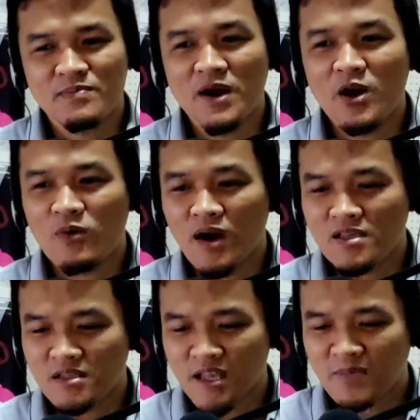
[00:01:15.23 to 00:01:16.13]
bahwa
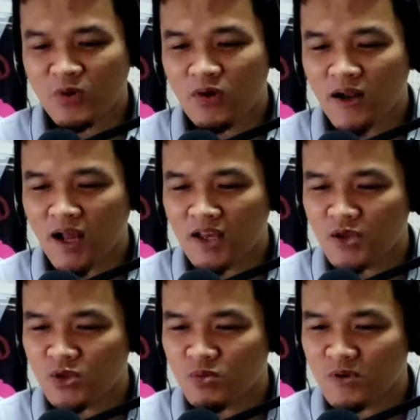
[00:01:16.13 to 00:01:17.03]
setiap orang
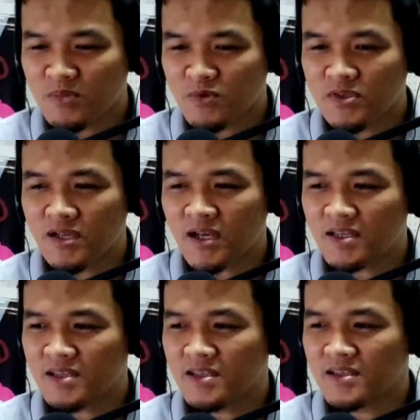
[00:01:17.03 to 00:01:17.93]
itu
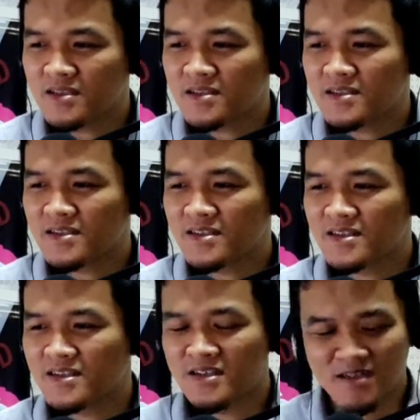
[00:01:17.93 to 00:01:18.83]
mempunyai
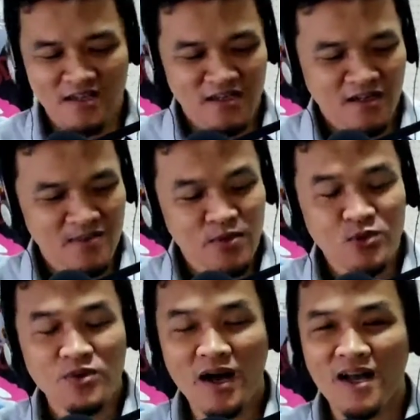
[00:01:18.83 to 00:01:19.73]

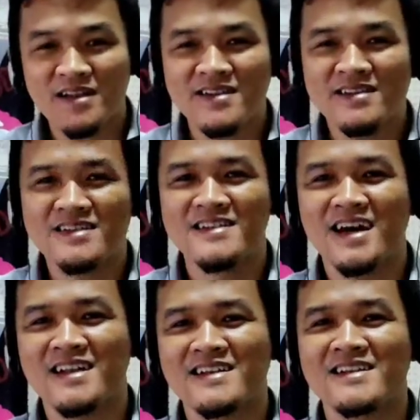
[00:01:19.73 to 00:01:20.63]
kebutuhan
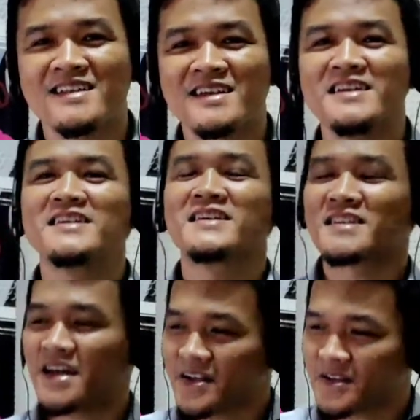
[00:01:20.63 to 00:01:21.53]
dan
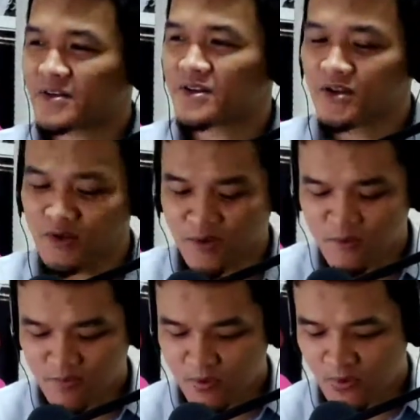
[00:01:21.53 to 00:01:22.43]
keinginan,
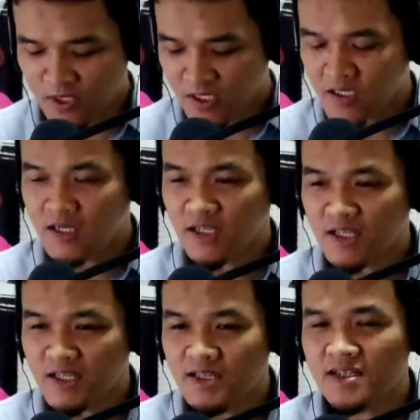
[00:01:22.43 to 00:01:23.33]
mempunyai
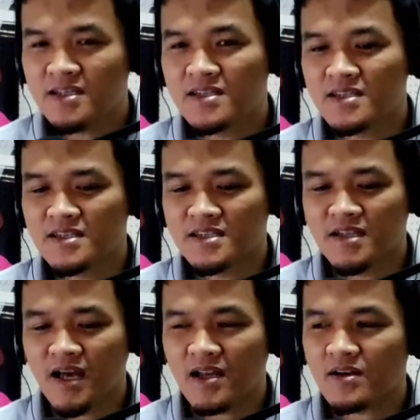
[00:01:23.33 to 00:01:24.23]
need
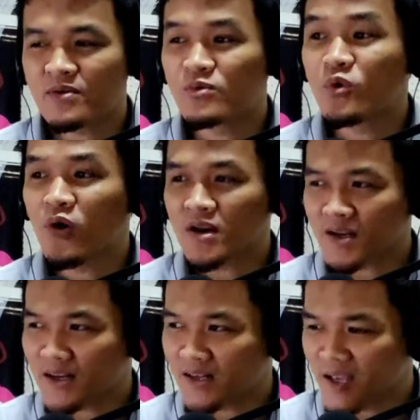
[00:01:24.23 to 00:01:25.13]
dan
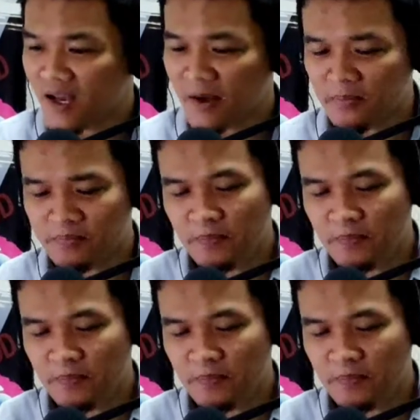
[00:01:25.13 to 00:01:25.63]
want, ya.